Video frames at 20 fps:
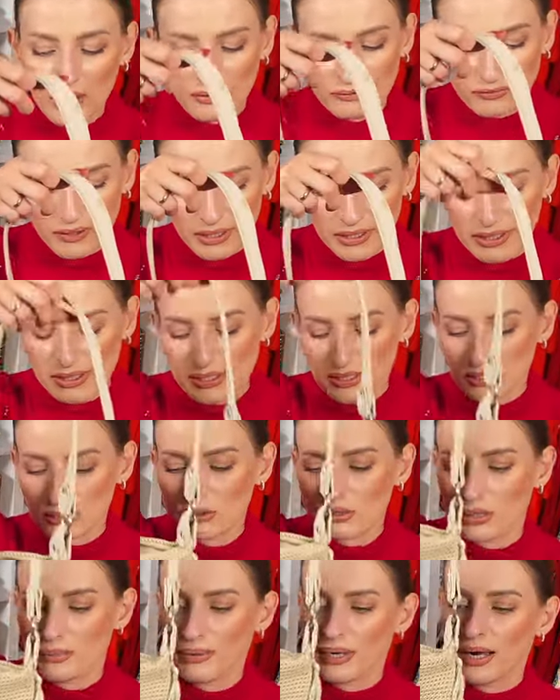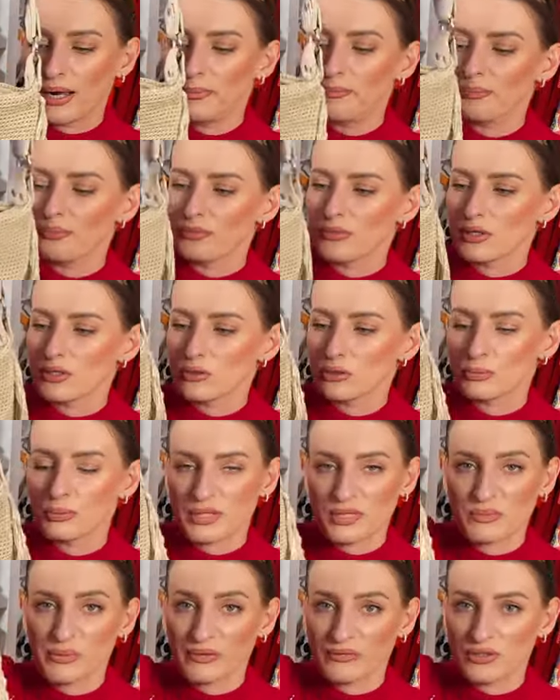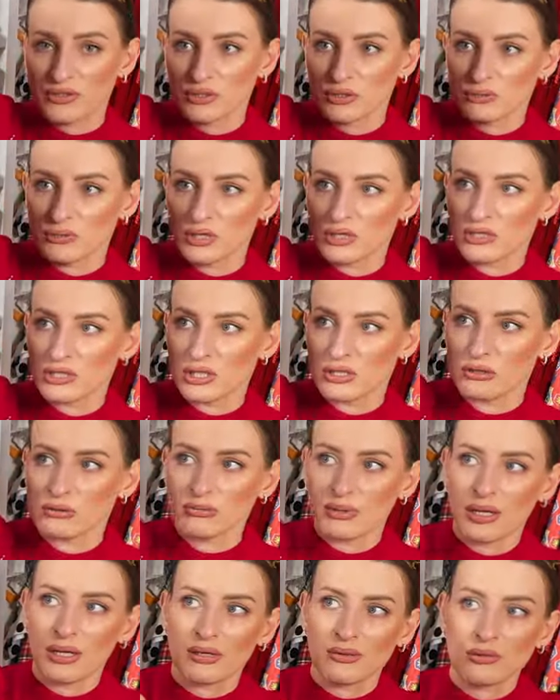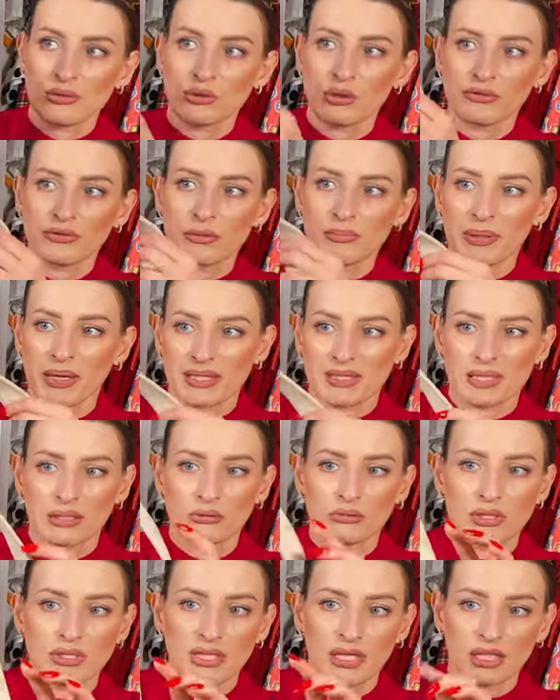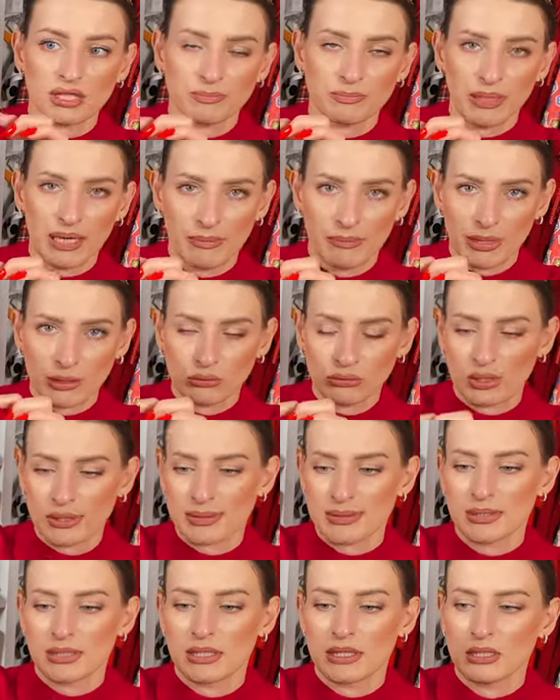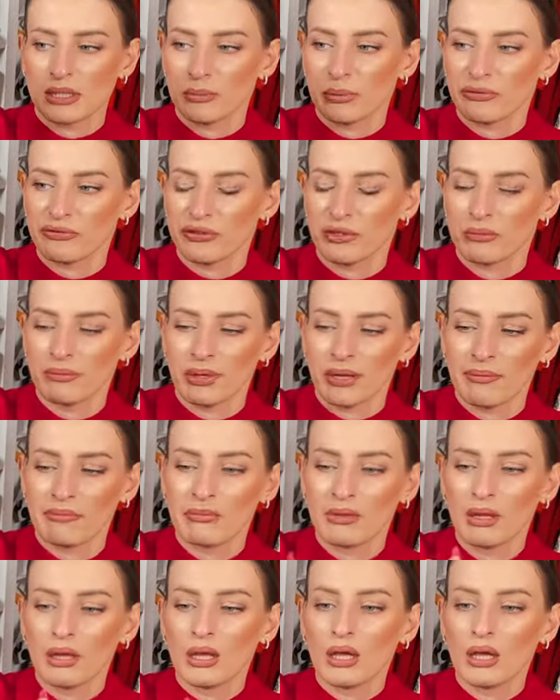Fajna jest ta torebka, super sprawdzi się jesienią, ma cudowny pasek, to jest jakaś plama, która zniknie po filmie.